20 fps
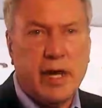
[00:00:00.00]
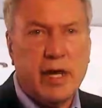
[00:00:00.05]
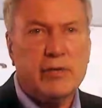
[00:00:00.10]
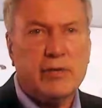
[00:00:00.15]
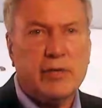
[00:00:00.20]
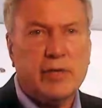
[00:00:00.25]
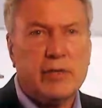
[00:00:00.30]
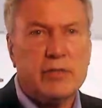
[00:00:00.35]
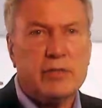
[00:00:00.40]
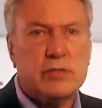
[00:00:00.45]

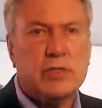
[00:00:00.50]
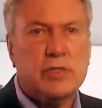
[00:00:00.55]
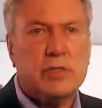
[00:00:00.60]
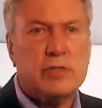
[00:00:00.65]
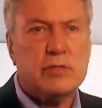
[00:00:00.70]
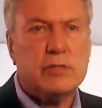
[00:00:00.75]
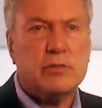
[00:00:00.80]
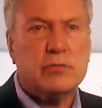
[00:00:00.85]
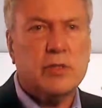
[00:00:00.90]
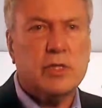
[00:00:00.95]
числа
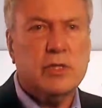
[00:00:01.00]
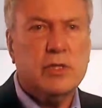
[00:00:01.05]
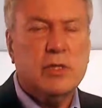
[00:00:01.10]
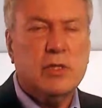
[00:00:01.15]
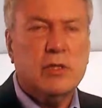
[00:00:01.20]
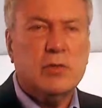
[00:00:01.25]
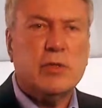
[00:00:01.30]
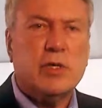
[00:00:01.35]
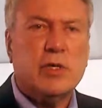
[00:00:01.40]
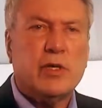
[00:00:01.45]
частиц
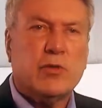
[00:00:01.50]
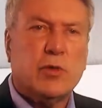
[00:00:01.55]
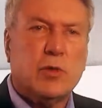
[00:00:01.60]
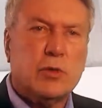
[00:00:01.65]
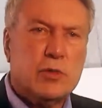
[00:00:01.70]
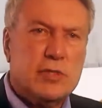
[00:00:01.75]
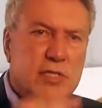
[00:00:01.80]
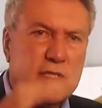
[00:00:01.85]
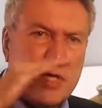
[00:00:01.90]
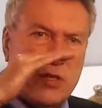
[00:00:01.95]
гораздо
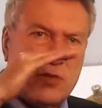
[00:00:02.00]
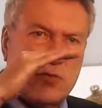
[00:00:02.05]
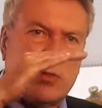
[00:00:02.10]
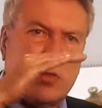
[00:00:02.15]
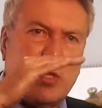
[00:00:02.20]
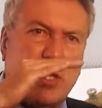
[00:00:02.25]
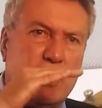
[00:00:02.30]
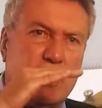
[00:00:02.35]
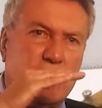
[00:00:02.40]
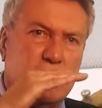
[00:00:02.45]
более
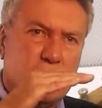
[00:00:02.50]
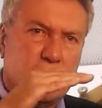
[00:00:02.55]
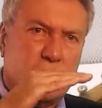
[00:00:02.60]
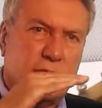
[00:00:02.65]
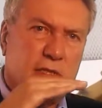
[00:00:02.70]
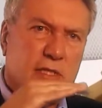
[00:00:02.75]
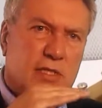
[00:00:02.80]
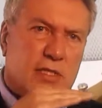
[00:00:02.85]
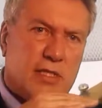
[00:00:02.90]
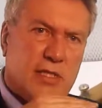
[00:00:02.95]
высоких
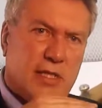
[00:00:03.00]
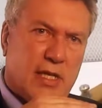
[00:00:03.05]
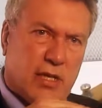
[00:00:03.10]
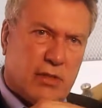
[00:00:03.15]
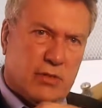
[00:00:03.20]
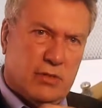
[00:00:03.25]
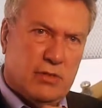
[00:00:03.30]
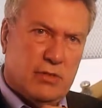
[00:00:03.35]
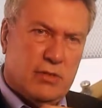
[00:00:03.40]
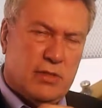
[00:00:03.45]
энергий.
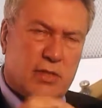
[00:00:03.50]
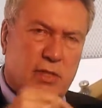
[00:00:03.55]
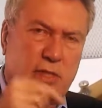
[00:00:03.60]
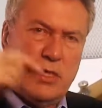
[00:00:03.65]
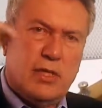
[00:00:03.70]
В